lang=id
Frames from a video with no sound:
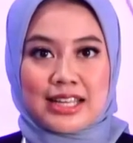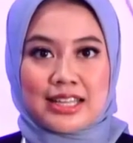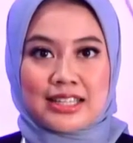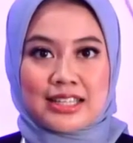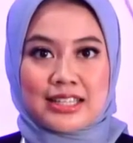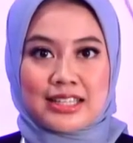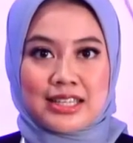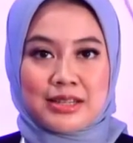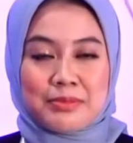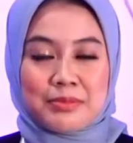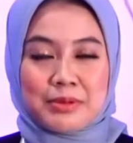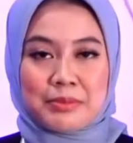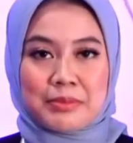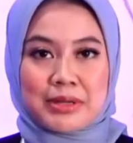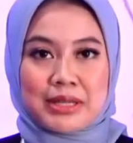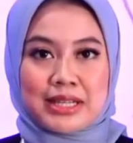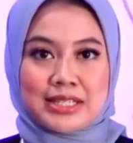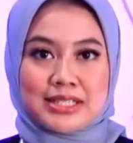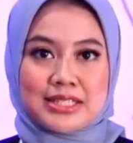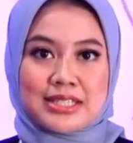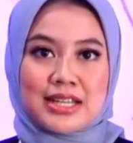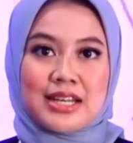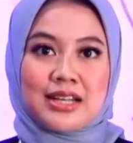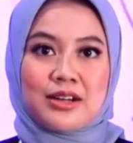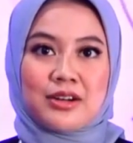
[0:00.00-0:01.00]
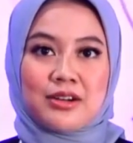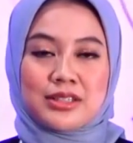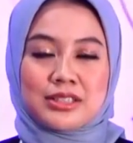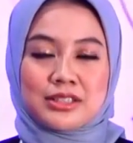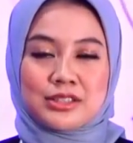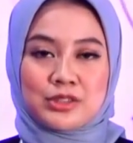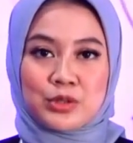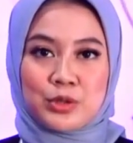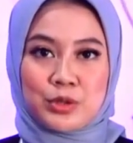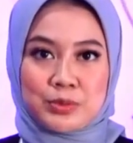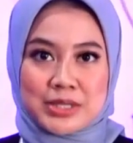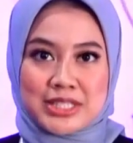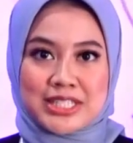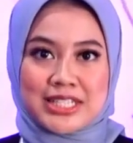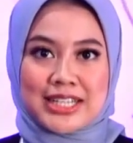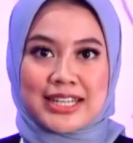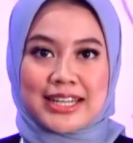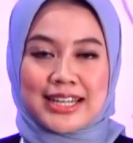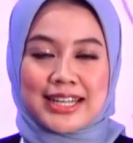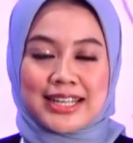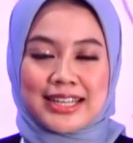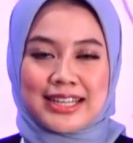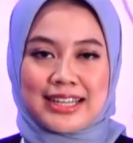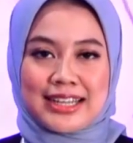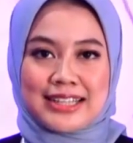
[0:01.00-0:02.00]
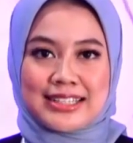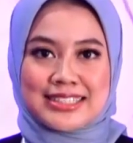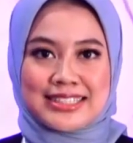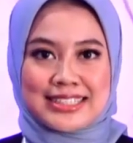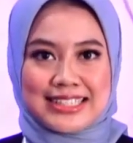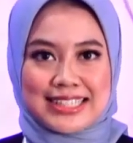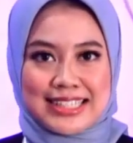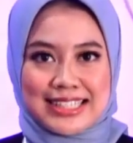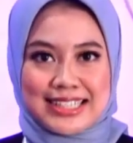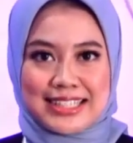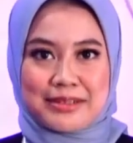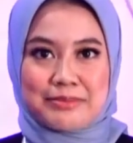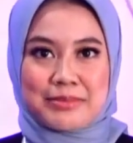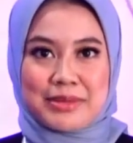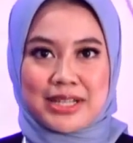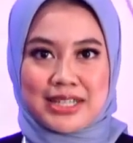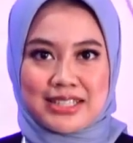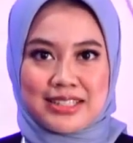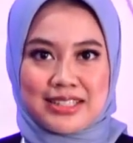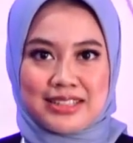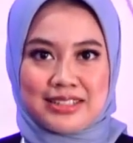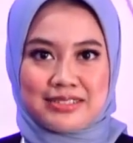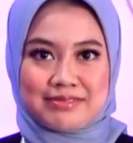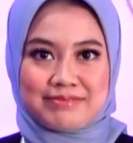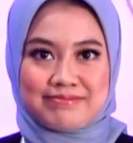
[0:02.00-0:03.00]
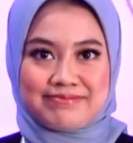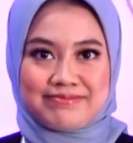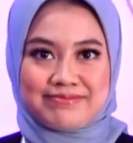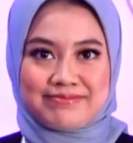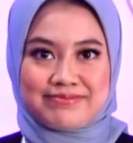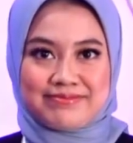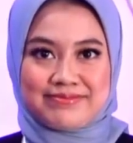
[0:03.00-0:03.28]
lagi pemirsa juru bicara akan segera kembali.